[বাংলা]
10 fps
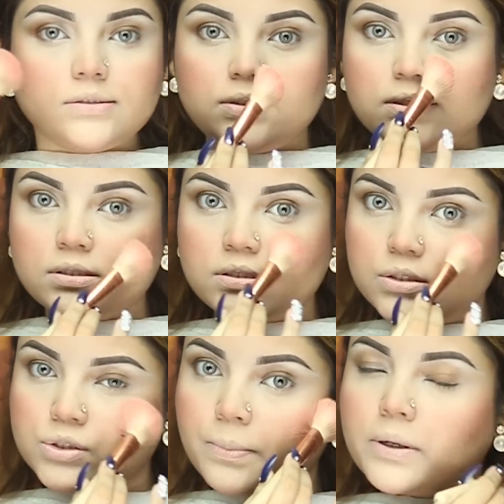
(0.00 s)
জাস্ট
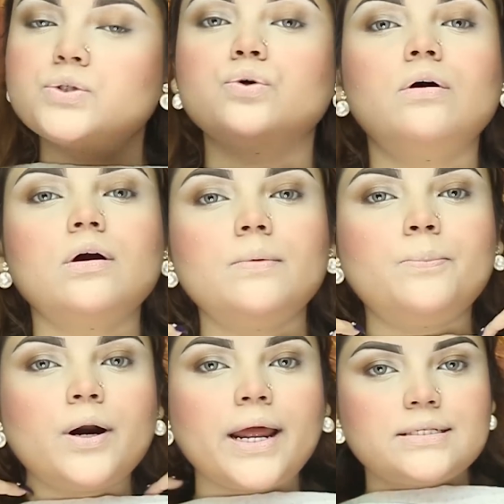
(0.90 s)
সব কিছু করার
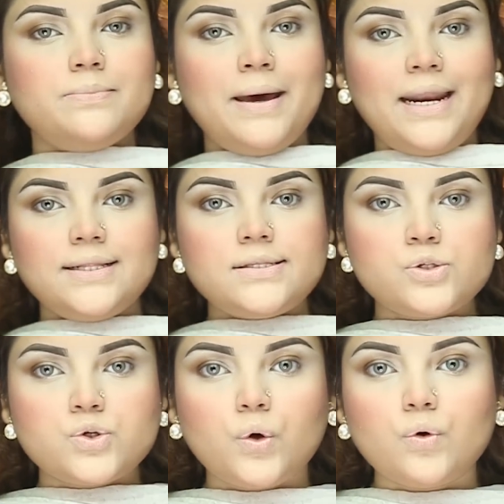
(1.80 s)
পর একটা ব্যালেন্স
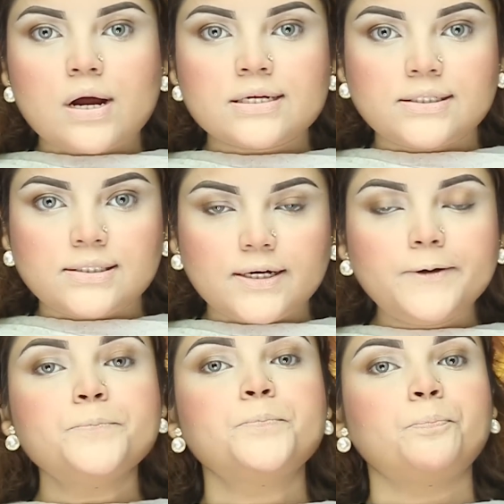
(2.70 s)
যখন আসছে
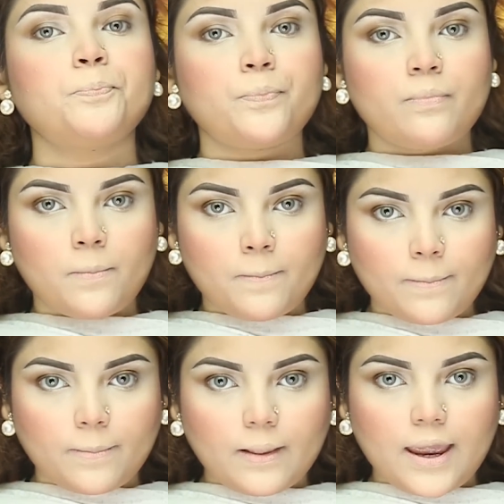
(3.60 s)

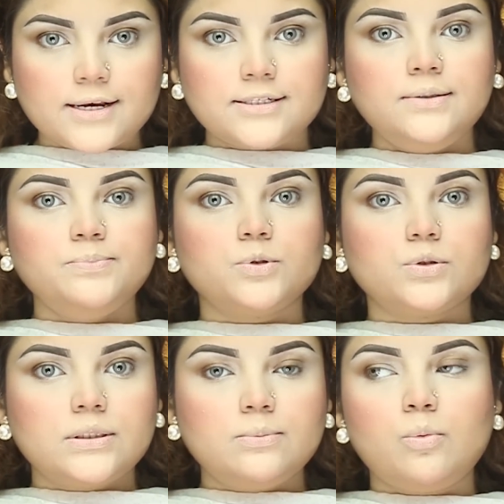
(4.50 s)
একটা
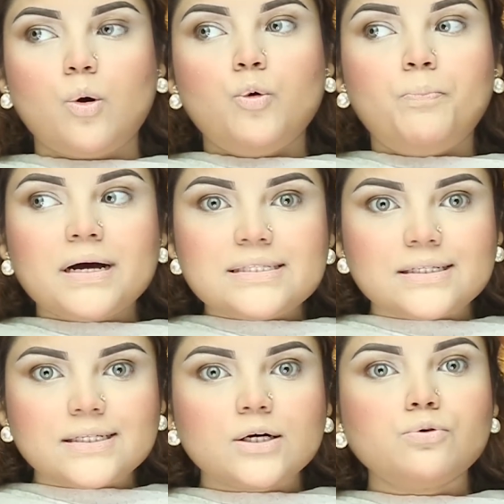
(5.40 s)
কী বলবো
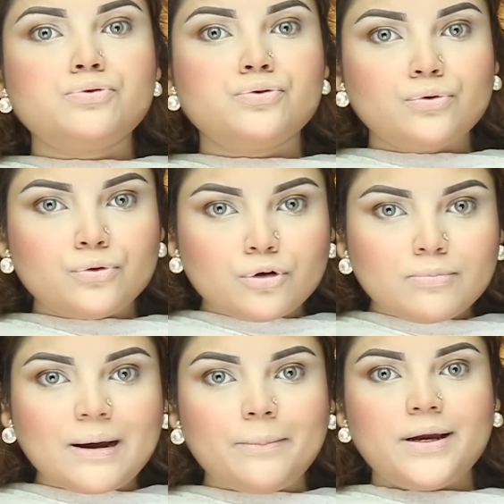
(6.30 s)
ওপাসিটিটা খুব
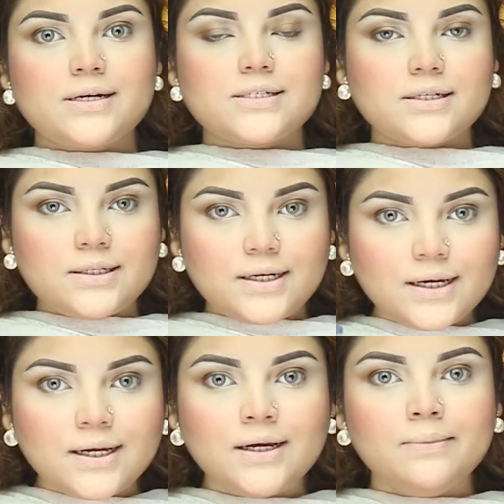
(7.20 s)
সুন্দরভাবে এটার সাথে
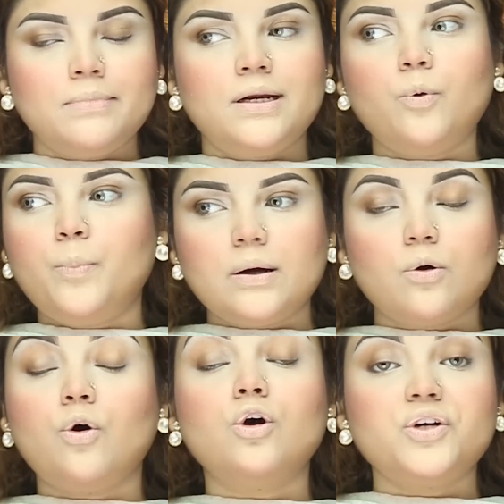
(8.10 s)
মানে
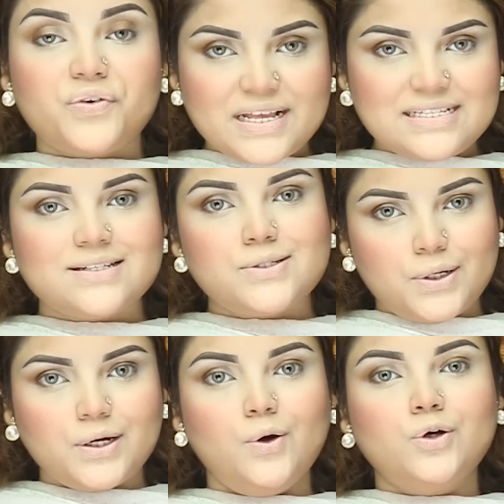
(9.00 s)
কন্ট্রাস্ট
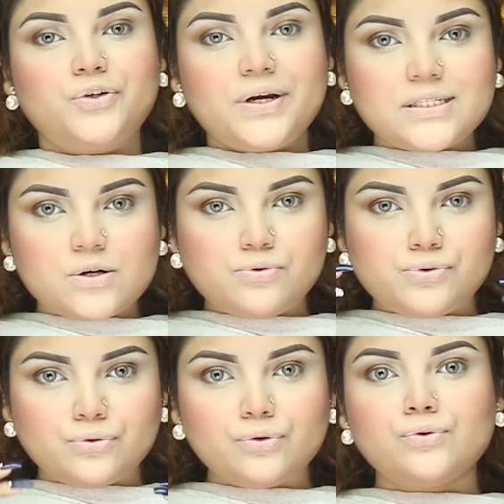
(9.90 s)
সরি কন্ট্রাস্টটা খুব
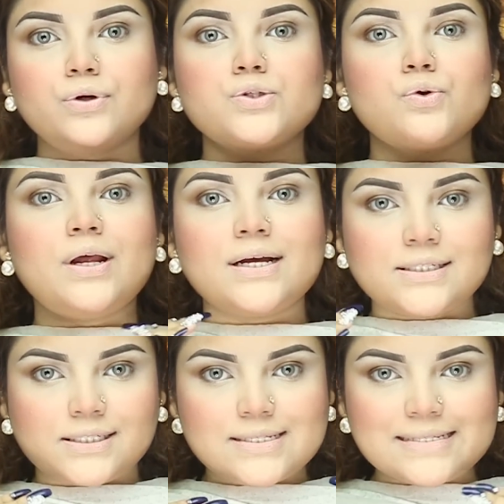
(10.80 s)
সুন্দর করে চলে
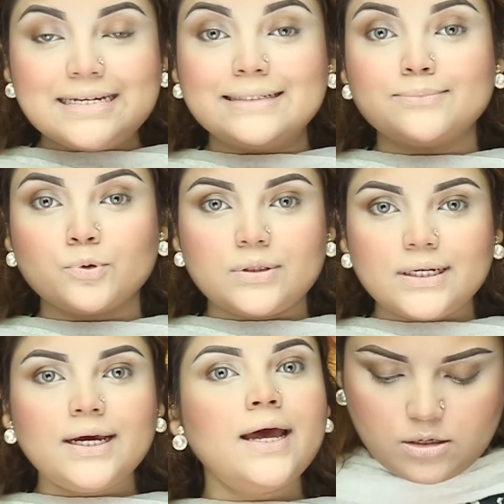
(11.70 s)
আসছে স্কিনের
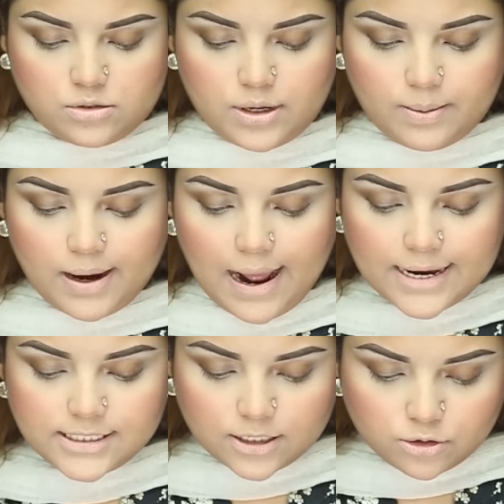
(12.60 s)
মধ্যে তো এবার
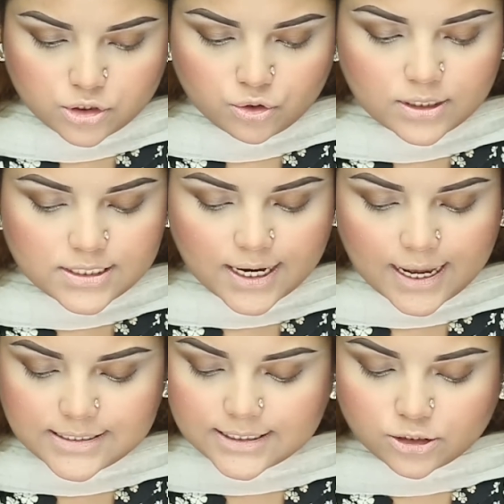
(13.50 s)
তো চলে যায়
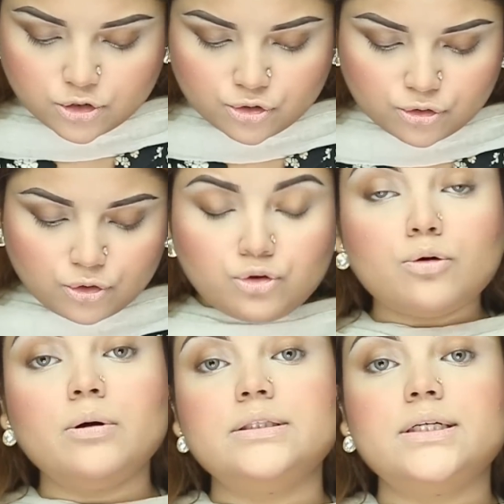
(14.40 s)
আইশ্যাডোর জন্য
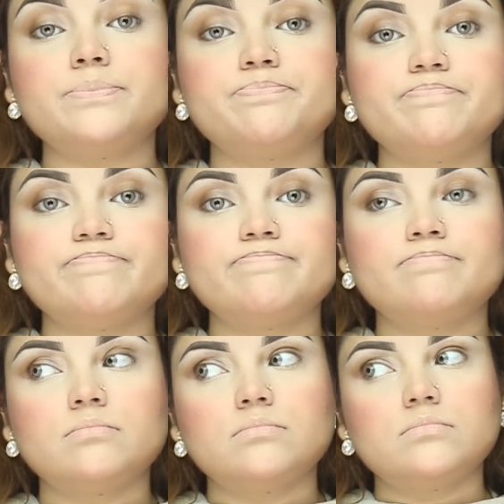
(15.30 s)
তোমাদের
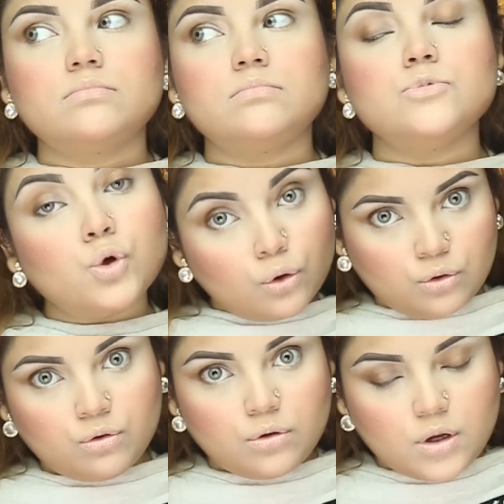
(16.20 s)

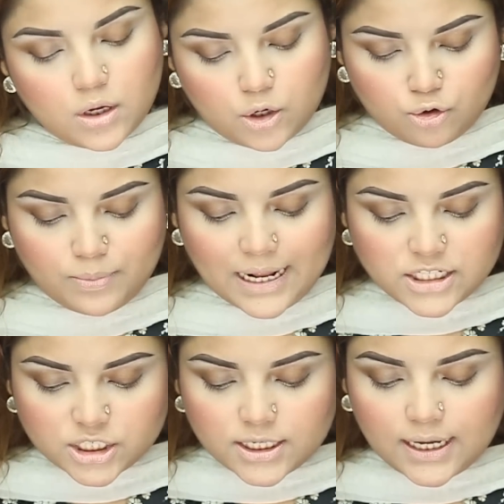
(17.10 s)
জন্য খুব
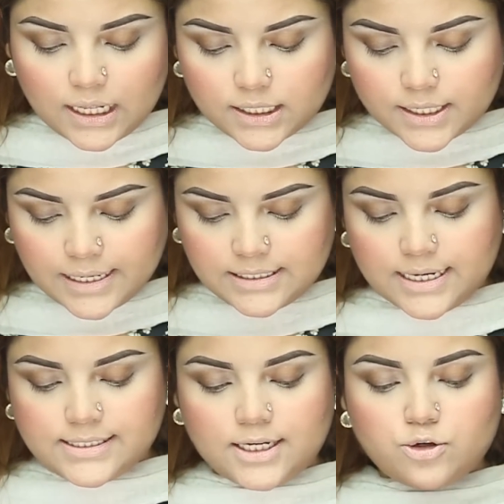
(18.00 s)
ন্যাচারাল কালারের একটা
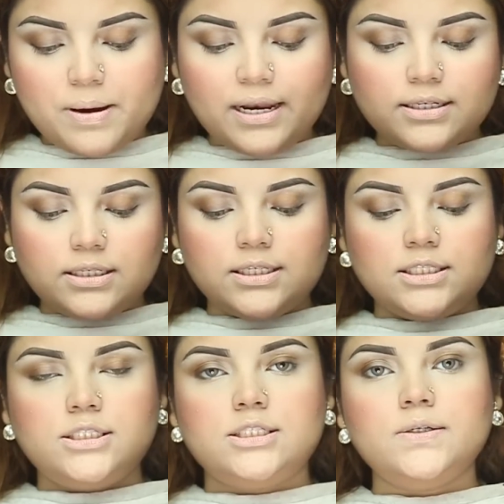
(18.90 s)
আইশ্যাডো প্যালেট নিয়ে
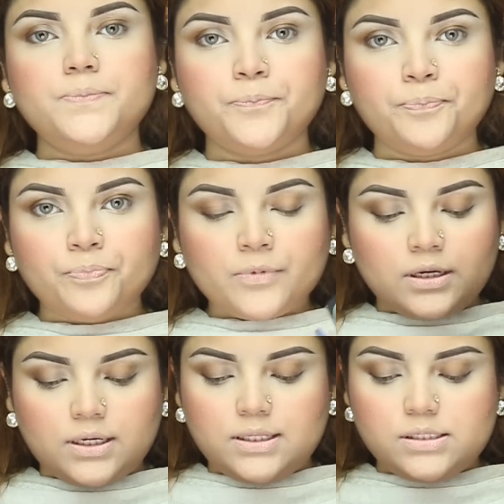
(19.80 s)
আসছি
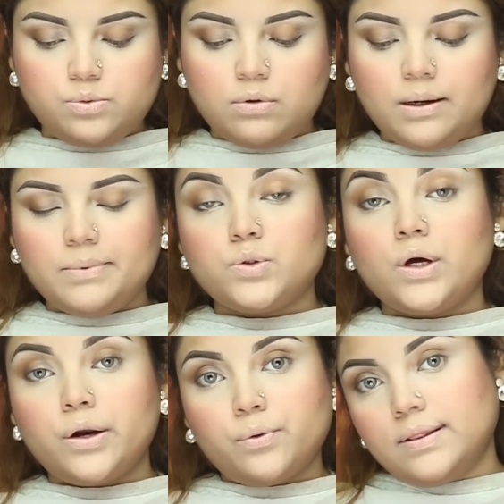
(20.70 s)
দিস ওয়ান আমি একটু
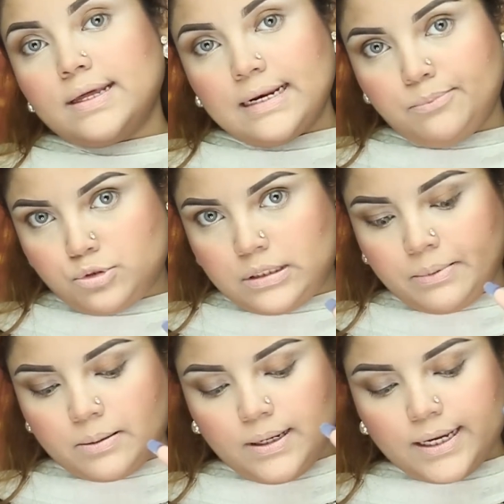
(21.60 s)
কালারগুলো দেখলেই বুঝতে
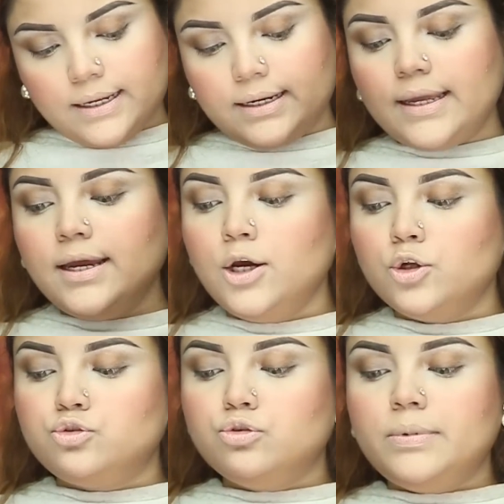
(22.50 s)
পারবা এখানে
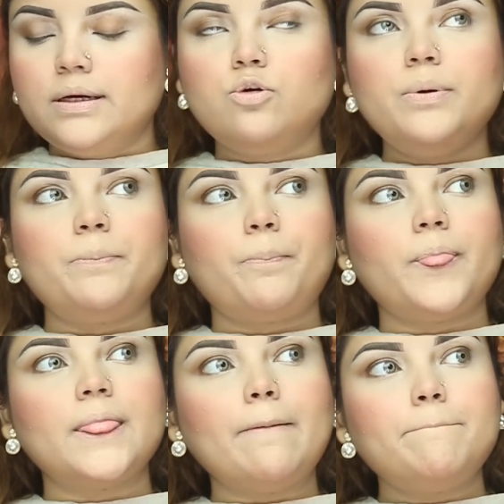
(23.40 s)
তুমি খুবই
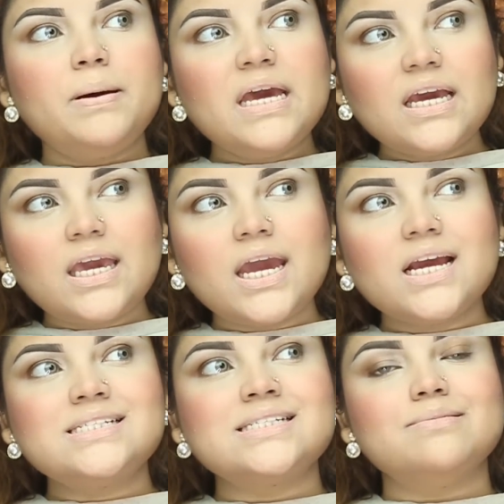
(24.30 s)

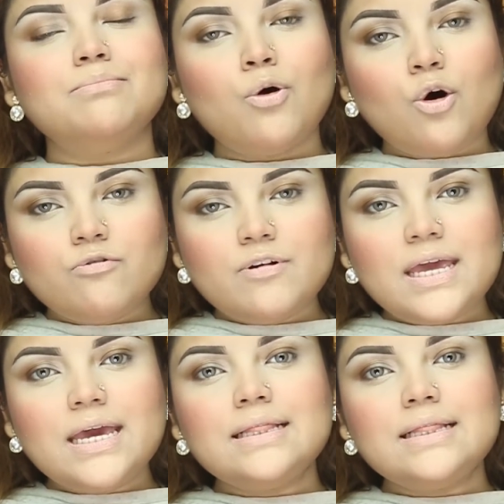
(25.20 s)
পিঙ্কিশ মভি